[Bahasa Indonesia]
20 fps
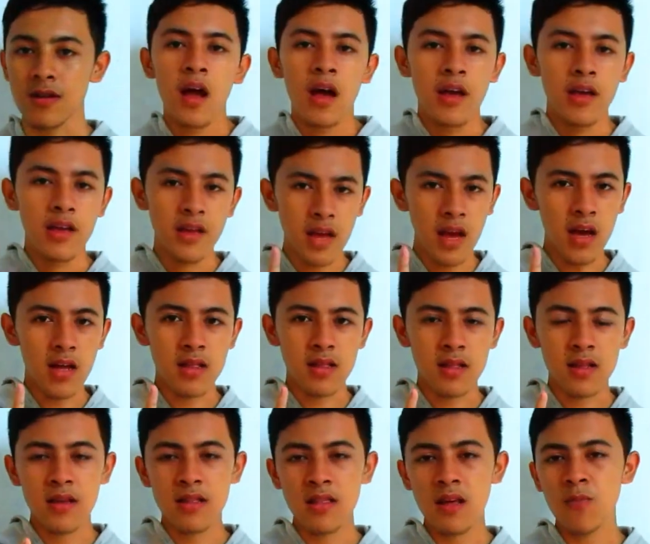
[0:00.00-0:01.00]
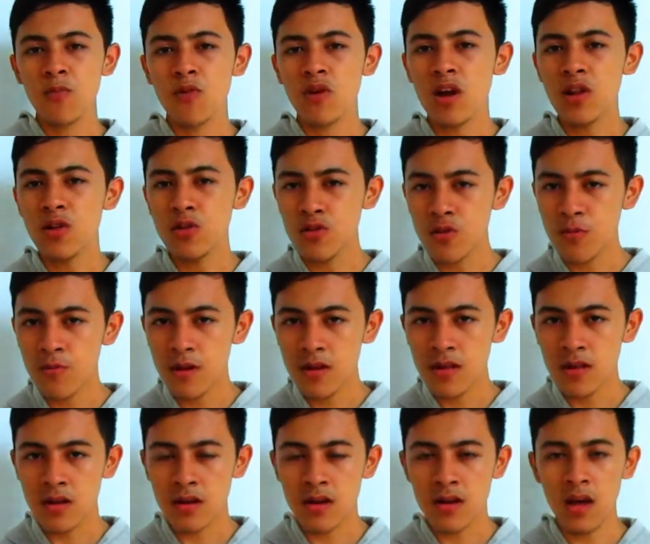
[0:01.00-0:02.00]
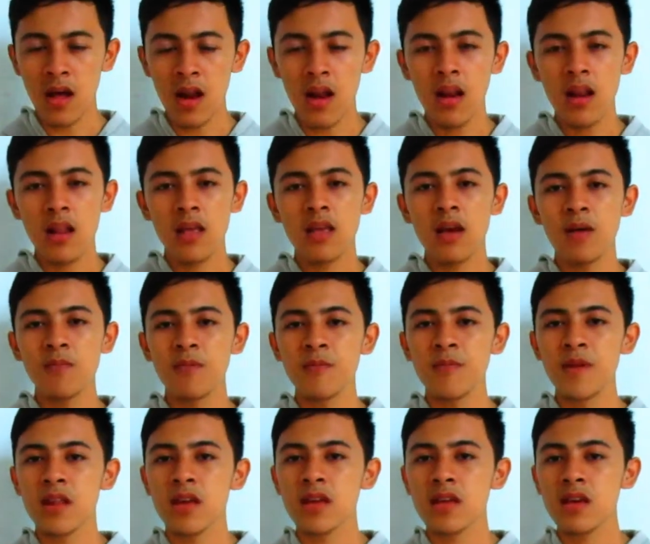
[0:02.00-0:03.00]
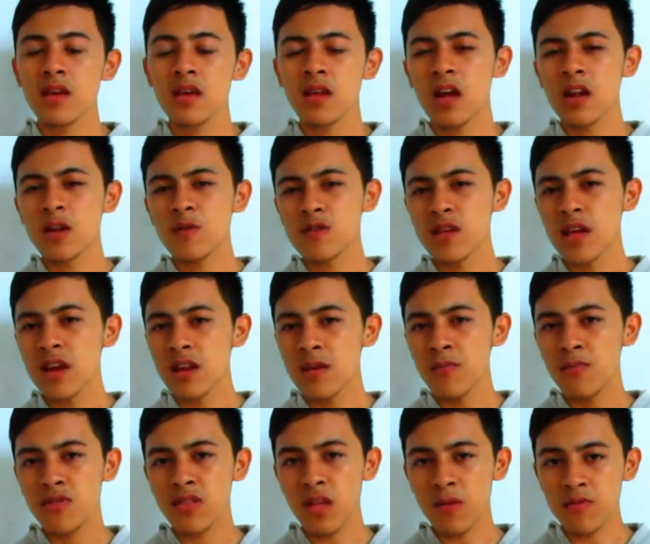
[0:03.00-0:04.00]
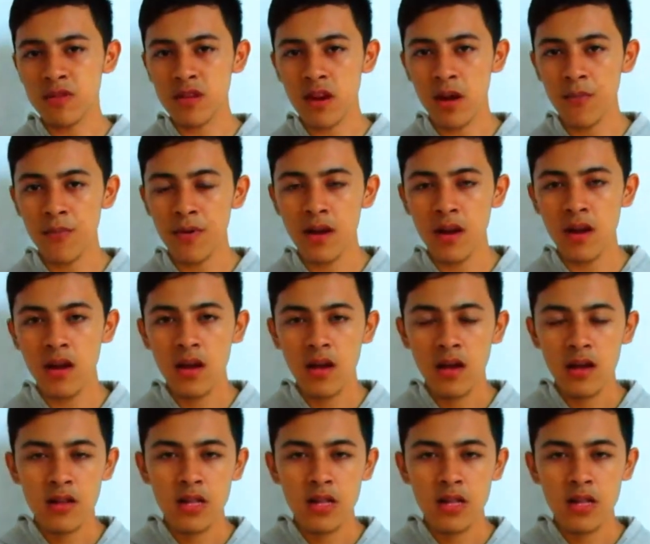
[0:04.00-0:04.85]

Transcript: Ingat, kita bukan youtuber terkenal yang memiliki ratusan ribu subscriber